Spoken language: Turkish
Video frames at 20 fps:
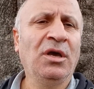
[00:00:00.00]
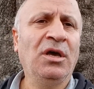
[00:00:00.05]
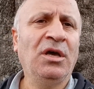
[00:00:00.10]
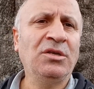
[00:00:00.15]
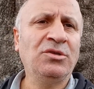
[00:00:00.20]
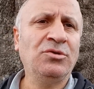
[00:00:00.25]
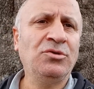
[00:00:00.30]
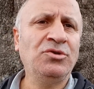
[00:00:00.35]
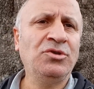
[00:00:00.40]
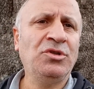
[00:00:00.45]

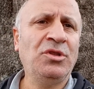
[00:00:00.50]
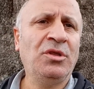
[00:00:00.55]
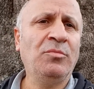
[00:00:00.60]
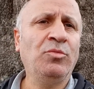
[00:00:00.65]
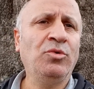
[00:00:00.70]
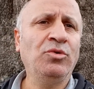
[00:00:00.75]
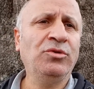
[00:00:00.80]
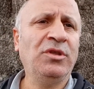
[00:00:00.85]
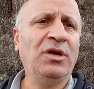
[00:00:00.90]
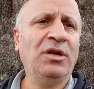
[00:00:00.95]
Az önce de
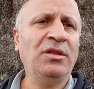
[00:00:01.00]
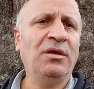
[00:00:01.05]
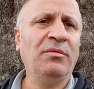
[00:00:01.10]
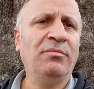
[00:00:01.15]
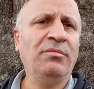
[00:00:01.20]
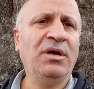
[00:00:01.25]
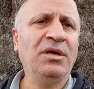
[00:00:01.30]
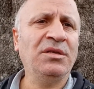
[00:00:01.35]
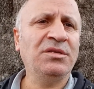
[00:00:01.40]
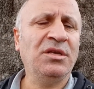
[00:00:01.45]
muhtarda
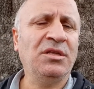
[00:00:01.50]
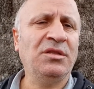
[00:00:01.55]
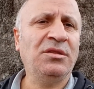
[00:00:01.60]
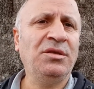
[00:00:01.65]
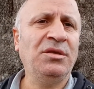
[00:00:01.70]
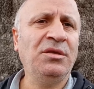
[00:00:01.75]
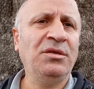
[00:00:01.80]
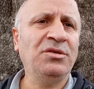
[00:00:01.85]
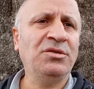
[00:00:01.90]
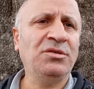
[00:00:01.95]

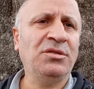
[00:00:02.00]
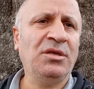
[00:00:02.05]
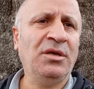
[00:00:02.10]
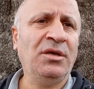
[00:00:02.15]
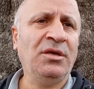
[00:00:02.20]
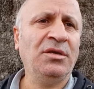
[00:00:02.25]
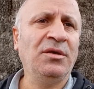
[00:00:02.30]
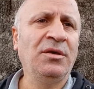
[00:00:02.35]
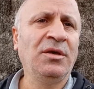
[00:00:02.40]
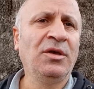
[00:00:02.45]
bahsetti. İşte e,